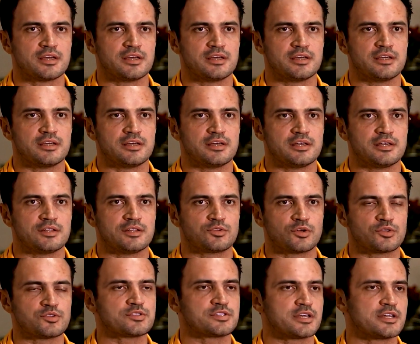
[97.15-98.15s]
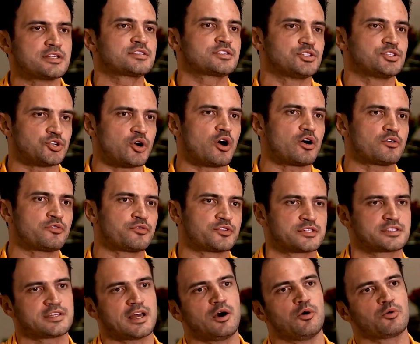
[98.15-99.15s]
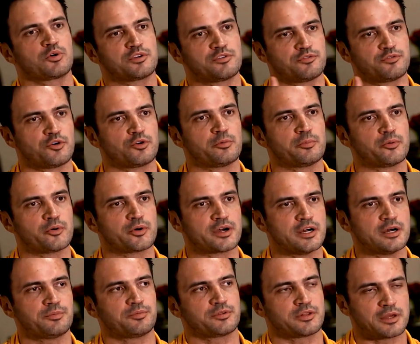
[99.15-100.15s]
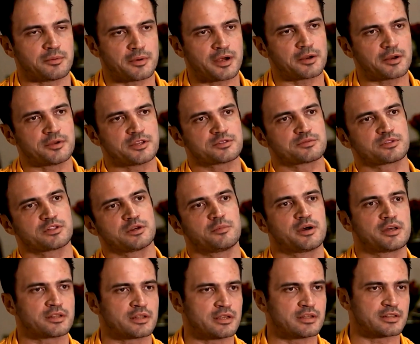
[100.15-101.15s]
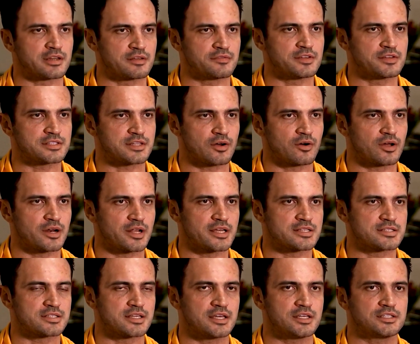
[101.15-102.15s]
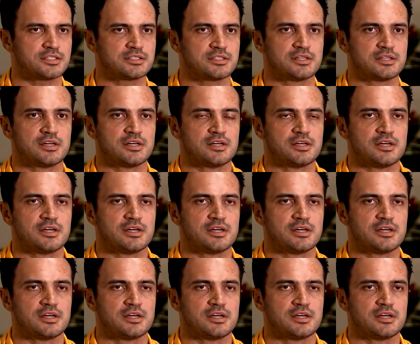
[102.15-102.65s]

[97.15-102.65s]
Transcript: e todos eles que jogam futsal, que foram para o campo, Neymar mesmo deu uma entrevista agora recente,